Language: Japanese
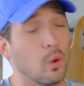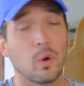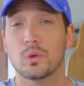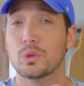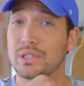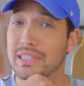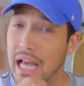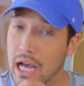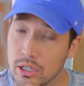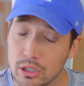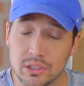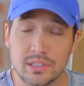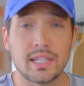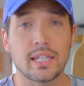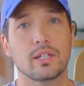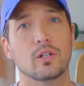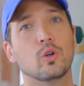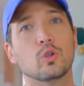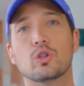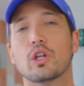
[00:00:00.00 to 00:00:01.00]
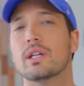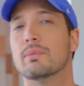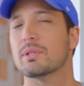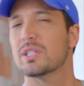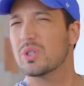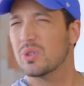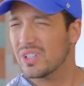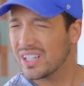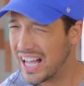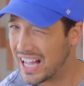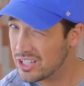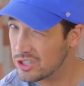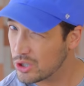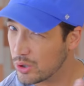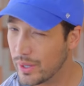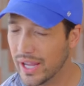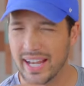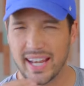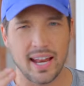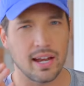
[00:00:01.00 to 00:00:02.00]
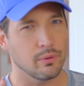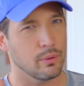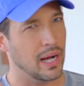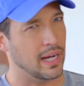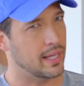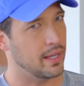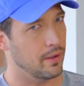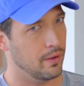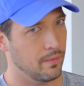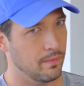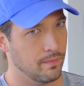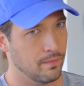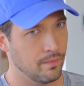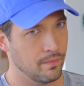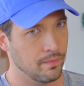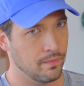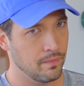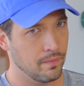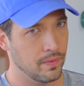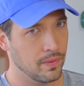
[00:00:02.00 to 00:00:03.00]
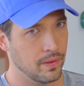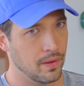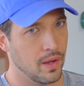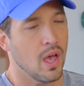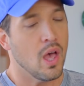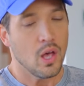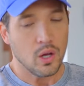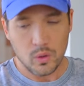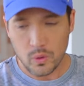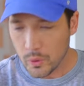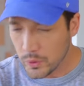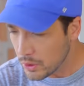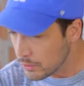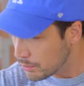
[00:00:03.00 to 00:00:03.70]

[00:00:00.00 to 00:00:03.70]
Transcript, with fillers: を歌うっていうことでもその感情が得れるわけよ。子